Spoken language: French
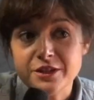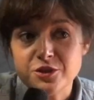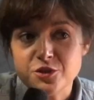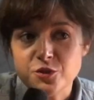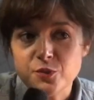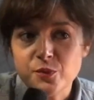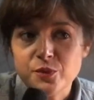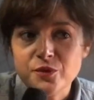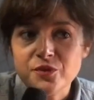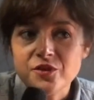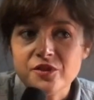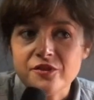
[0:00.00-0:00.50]
je
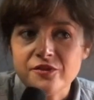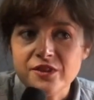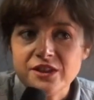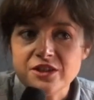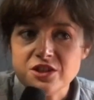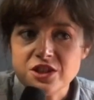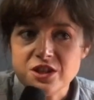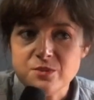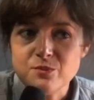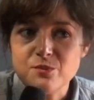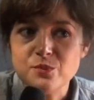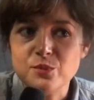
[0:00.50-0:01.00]
pense qu'en fait,
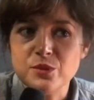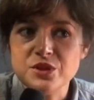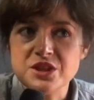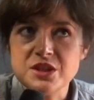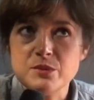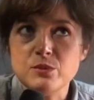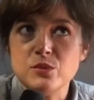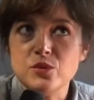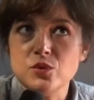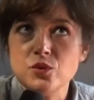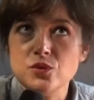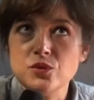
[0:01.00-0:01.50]
j'ai
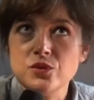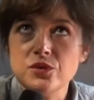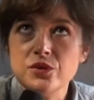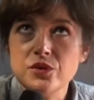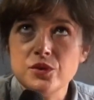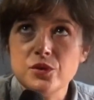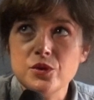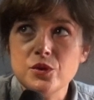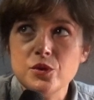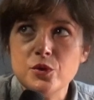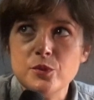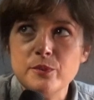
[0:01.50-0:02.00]
beaucoup
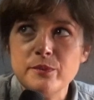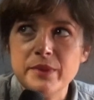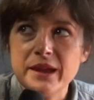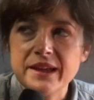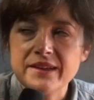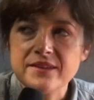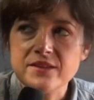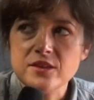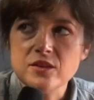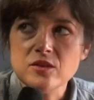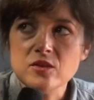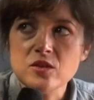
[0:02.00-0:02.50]
de
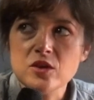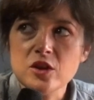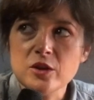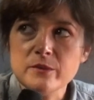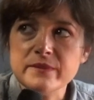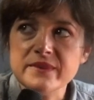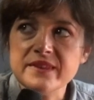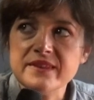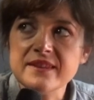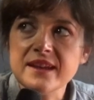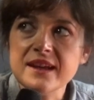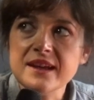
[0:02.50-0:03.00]
personnes
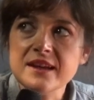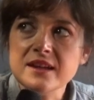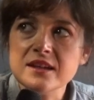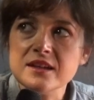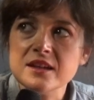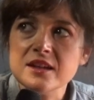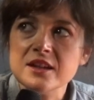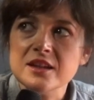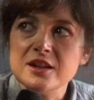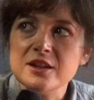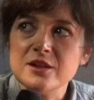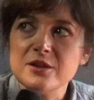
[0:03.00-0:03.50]
comme ça
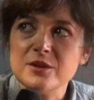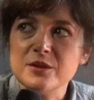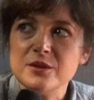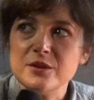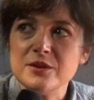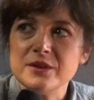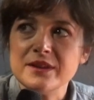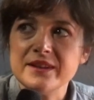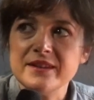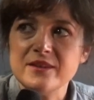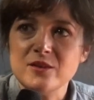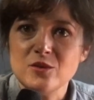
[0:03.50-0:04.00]

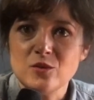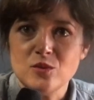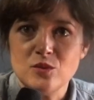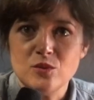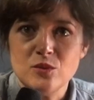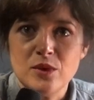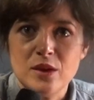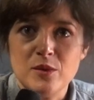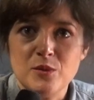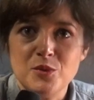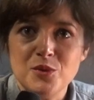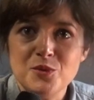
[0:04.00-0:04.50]
qui sont
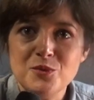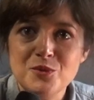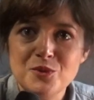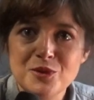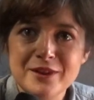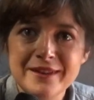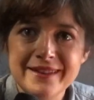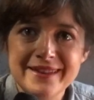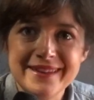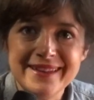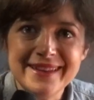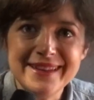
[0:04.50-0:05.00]
un peu
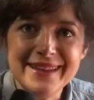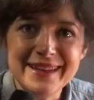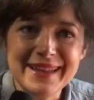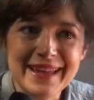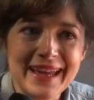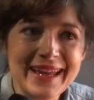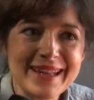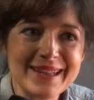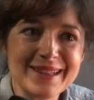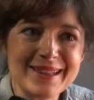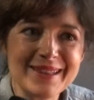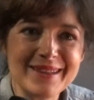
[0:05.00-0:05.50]

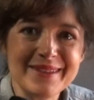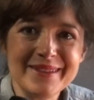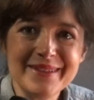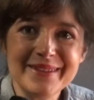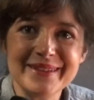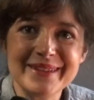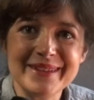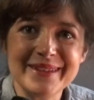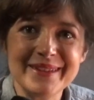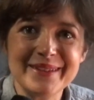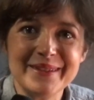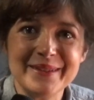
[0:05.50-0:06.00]
multicartes.
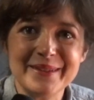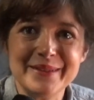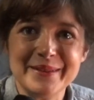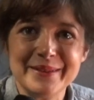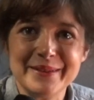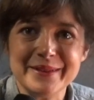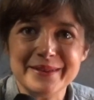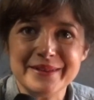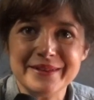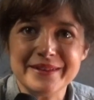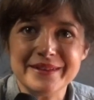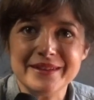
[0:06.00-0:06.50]

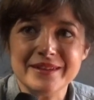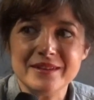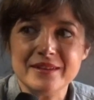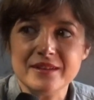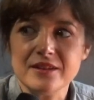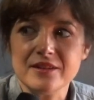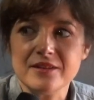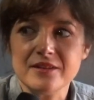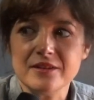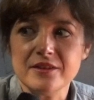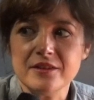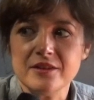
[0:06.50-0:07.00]

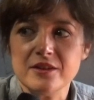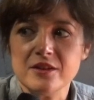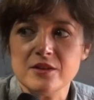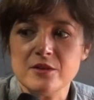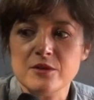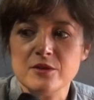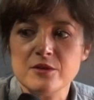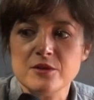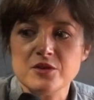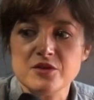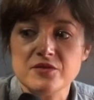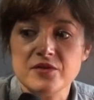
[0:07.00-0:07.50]

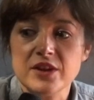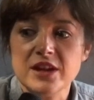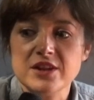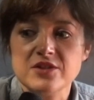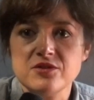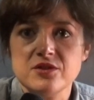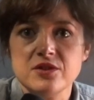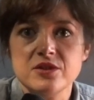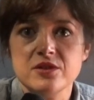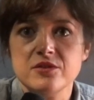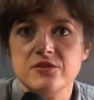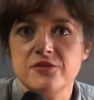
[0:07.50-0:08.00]
Euh, je, voilà, je
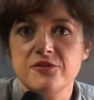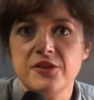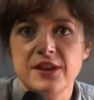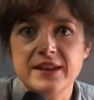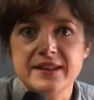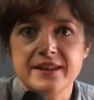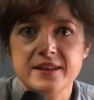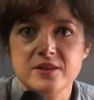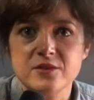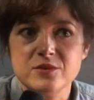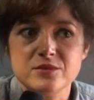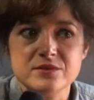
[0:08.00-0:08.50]
suis une fan
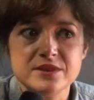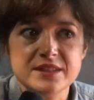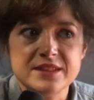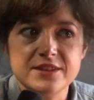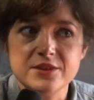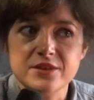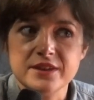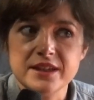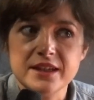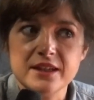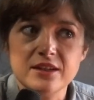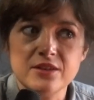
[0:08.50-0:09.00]

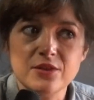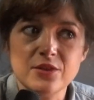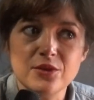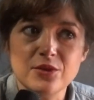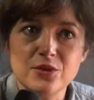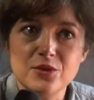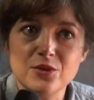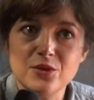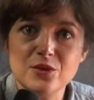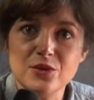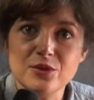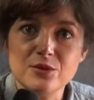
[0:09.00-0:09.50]
inconditionnelle
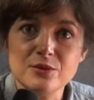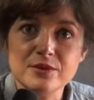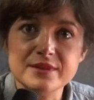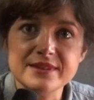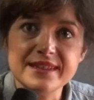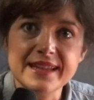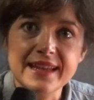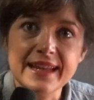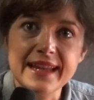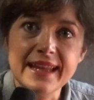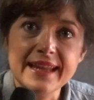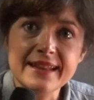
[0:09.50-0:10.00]
de, de
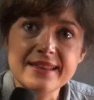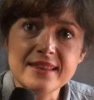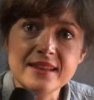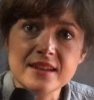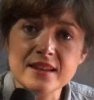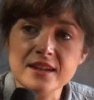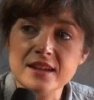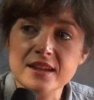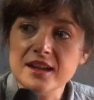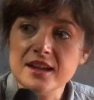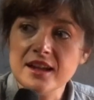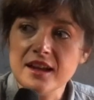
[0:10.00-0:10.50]
Woody Allen,
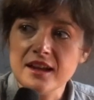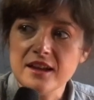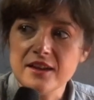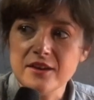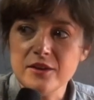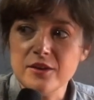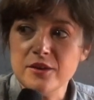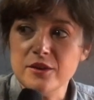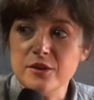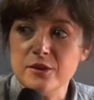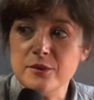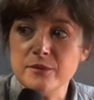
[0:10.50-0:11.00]

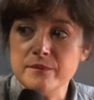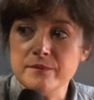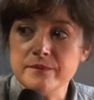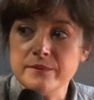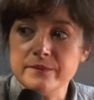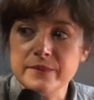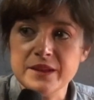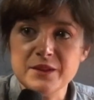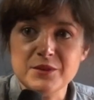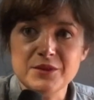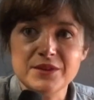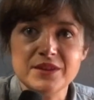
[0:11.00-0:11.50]

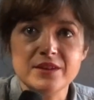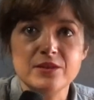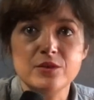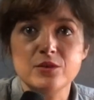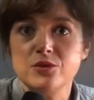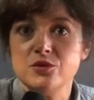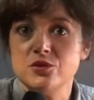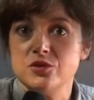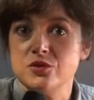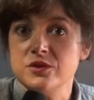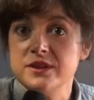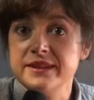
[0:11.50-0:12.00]
mais aussi de
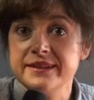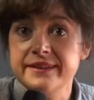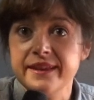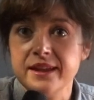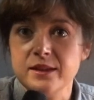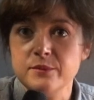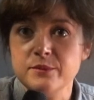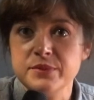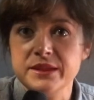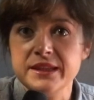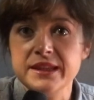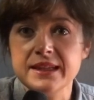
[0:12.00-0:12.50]
Julie
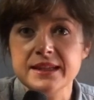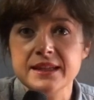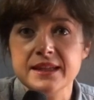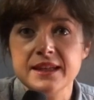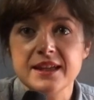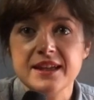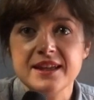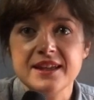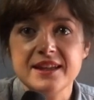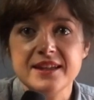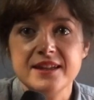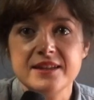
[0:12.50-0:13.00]
Delpy.
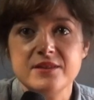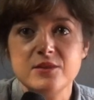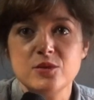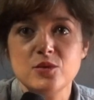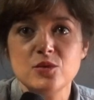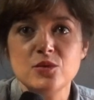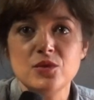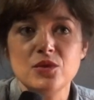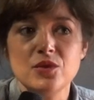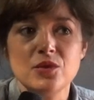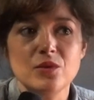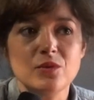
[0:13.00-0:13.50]
Et
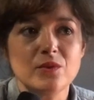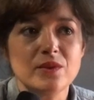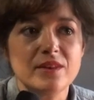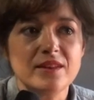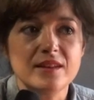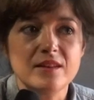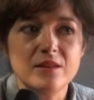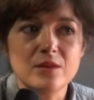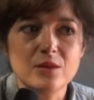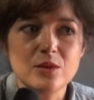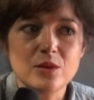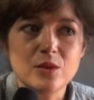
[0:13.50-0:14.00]
tous ont
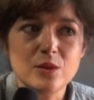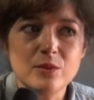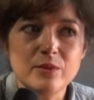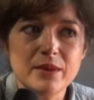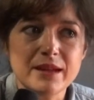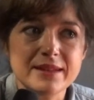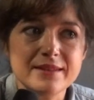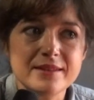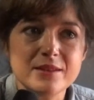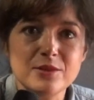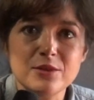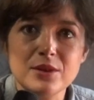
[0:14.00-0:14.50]
cette
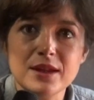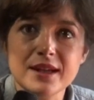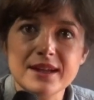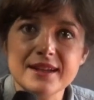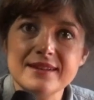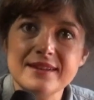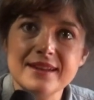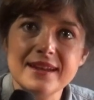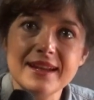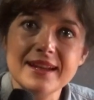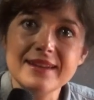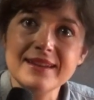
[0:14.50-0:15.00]

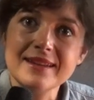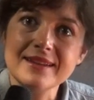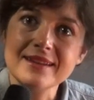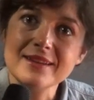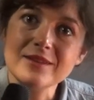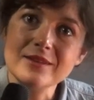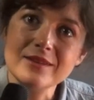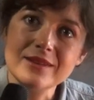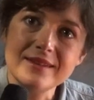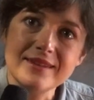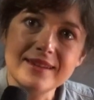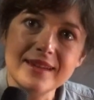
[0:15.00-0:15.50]
particularité-là d'être
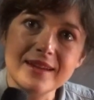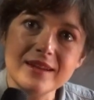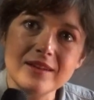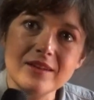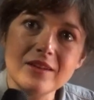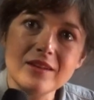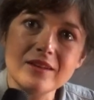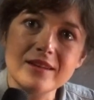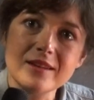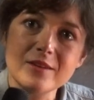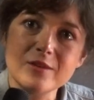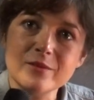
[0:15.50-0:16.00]
des
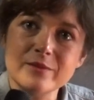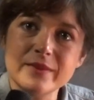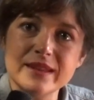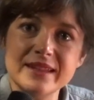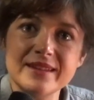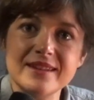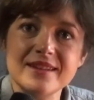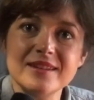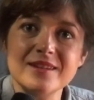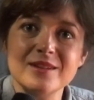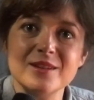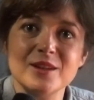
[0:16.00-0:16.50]
acteurs, des
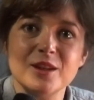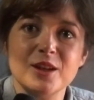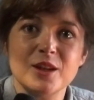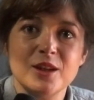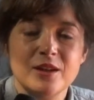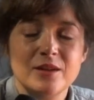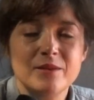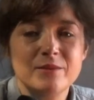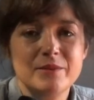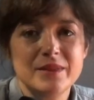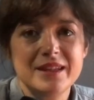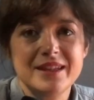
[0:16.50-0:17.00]
comédiens
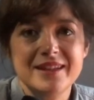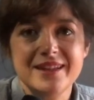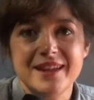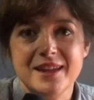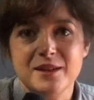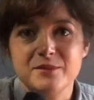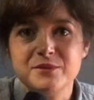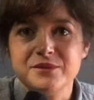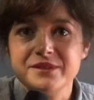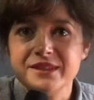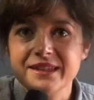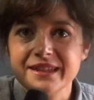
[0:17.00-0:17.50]
mais
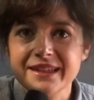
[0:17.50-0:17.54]
également des